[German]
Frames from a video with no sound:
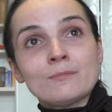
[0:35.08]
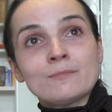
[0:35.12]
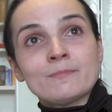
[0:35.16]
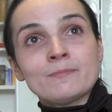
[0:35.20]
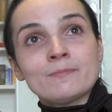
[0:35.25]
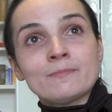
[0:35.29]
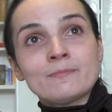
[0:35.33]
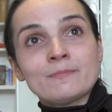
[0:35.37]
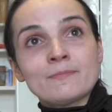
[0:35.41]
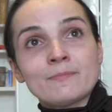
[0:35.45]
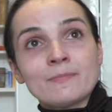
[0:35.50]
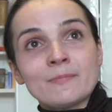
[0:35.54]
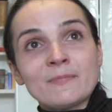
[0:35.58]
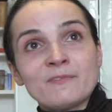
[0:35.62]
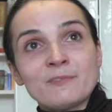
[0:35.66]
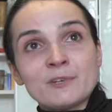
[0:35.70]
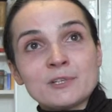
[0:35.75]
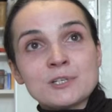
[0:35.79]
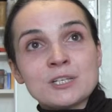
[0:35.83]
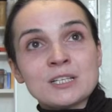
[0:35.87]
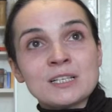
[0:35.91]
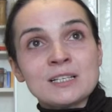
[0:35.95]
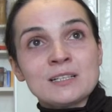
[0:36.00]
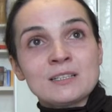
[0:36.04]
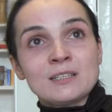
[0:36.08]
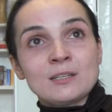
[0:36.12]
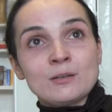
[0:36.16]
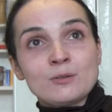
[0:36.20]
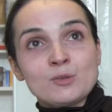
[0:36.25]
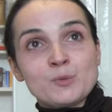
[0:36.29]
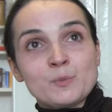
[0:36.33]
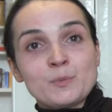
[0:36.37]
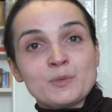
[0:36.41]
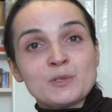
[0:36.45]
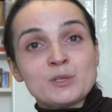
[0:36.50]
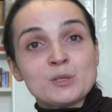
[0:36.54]
Ähm, wahrscheinlich
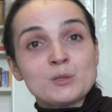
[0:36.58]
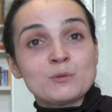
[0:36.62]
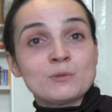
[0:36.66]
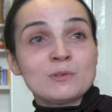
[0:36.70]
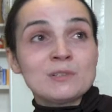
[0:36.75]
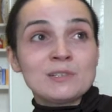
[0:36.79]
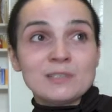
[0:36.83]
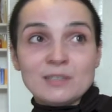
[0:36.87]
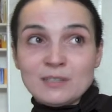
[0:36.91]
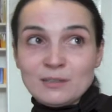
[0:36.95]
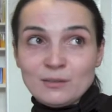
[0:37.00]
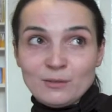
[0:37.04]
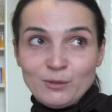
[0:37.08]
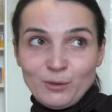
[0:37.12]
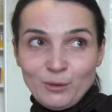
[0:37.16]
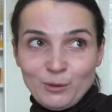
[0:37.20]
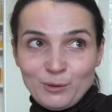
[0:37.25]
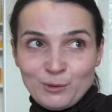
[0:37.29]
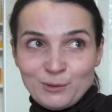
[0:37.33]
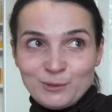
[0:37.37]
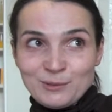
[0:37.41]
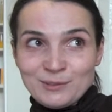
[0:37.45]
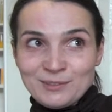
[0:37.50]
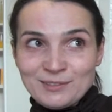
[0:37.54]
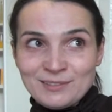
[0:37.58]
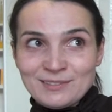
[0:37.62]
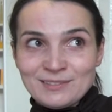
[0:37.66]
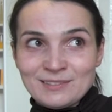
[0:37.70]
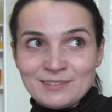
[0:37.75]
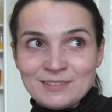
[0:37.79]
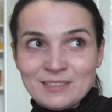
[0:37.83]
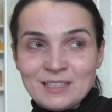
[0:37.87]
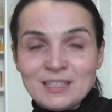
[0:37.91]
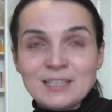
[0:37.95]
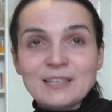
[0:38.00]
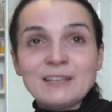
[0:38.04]
aus persönlichen
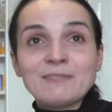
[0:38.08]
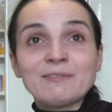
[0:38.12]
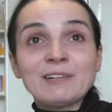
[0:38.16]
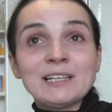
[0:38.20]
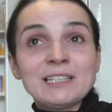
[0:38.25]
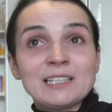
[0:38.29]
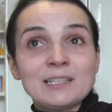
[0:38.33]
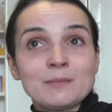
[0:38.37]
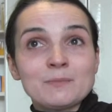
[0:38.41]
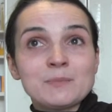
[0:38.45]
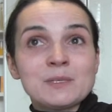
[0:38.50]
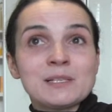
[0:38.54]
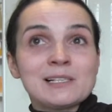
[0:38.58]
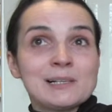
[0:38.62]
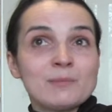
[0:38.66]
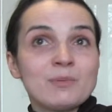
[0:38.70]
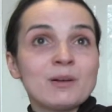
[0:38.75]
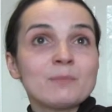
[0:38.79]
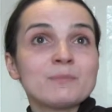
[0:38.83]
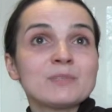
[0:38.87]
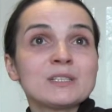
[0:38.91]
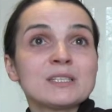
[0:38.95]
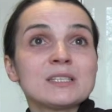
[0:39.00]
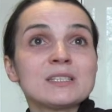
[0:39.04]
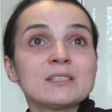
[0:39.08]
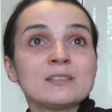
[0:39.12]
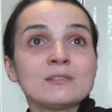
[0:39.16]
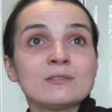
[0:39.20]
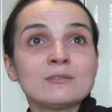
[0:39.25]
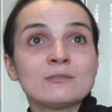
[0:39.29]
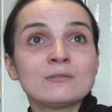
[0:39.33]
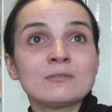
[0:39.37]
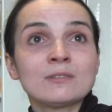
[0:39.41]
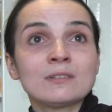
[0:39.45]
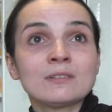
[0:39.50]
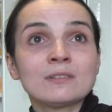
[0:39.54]
Gründen, weil ich habe selber
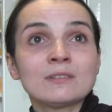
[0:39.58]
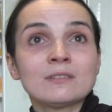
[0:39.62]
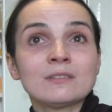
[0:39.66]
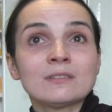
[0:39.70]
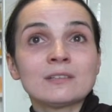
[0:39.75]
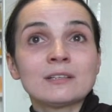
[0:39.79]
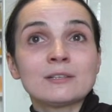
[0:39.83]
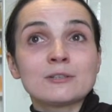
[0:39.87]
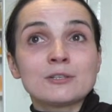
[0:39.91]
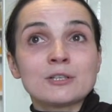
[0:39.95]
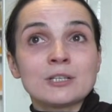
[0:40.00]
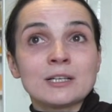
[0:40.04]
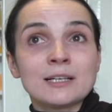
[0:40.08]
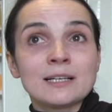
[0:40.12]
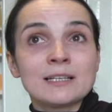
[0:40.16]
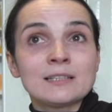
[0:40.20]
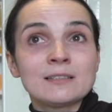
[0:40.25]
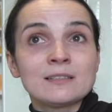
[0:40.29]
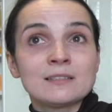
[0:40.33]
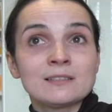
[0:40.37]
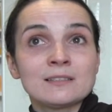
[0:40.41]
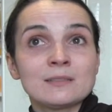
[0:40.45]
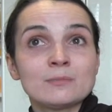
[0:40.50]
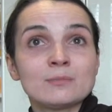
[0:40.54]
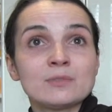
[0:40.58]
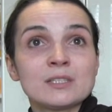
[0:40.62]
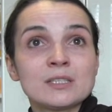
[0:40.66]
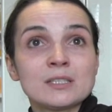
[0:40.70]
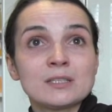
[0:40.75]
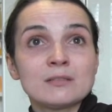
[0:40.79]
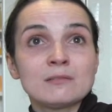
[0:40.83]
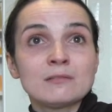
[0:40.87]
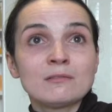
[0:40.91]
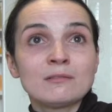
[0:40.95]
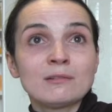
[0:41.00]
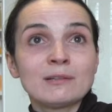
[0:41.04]
Beziehungen, gescheiterte
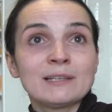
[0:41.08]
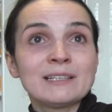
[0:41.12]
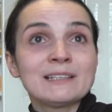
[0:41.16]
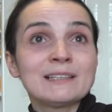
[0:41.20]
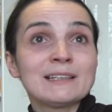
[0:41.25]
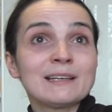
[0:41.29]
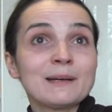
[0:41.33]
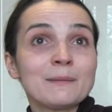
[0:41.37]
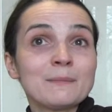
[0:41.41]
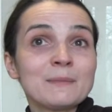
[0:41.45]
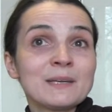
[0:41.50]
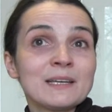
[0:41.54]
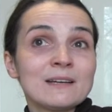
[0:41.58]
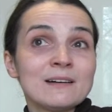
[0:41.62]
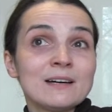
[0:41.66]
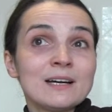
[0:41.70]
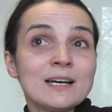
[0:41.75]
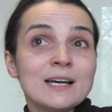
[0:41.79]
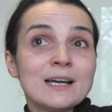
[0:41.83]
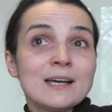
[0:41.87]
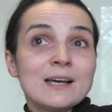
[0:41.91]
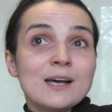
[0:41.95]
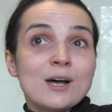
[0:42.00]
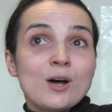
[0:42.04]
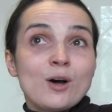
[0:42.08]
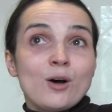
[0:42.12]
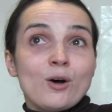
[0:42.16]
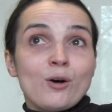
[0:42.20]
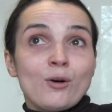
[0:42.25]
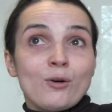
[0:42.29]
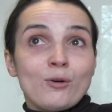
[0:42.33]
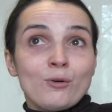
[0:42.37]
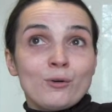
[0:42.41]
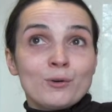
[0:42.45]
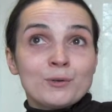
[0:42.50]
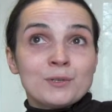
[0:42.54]
Beziehungen hinter mir.
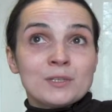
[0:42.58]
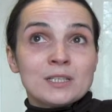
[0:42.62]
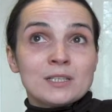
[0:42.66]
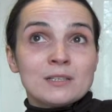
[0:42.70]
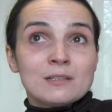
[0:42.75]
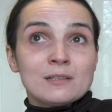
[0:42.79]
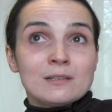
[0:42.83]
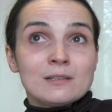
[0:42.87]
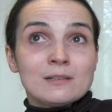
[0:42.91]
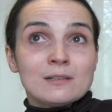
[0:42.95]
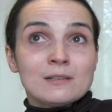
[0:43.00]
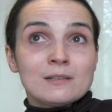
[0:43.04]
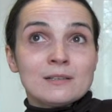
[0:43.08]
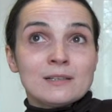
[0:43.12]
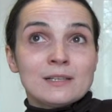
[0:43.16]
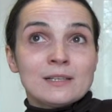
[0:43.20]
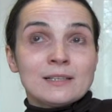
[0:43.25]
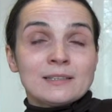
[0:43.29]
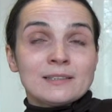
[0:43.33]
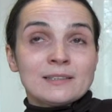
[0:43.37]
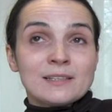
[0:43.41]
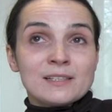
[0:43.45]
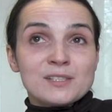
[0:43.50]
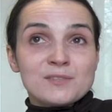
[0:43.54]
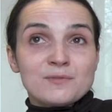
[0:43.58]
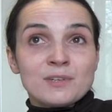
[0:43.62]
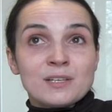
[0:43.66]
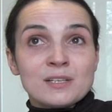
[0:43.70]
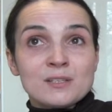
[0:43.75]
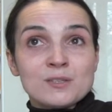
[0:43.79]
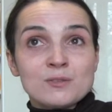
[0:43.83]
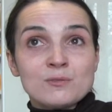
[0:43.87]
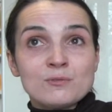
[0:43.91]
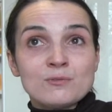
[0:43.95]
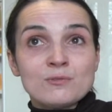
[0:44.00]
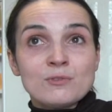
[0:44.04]
Und äh, das
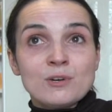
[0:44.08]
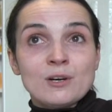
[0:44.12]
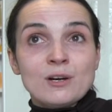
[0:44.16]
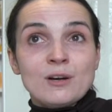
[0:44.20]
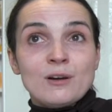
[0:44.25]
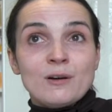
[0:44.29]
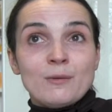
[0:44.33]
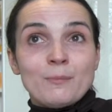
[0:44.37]
war so